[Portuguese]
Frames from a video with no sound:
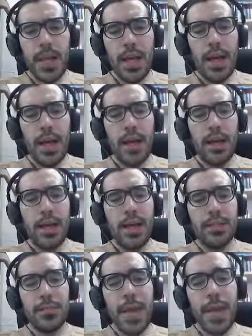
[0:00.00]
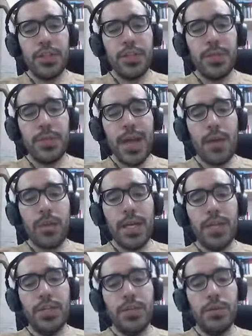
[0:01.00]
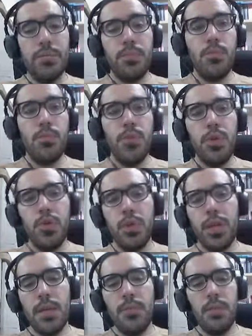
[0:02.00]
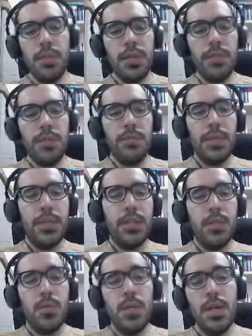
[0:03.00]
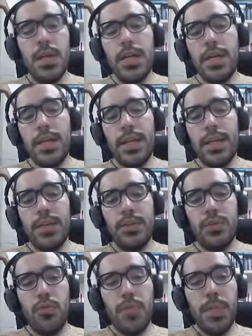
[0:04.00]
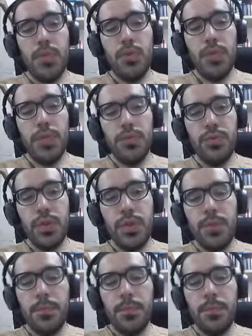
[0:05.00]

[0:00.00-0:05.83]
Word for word: a, as margens ficaram negativas por muito tempo, o que significa então que ela registrou prejuízo, né?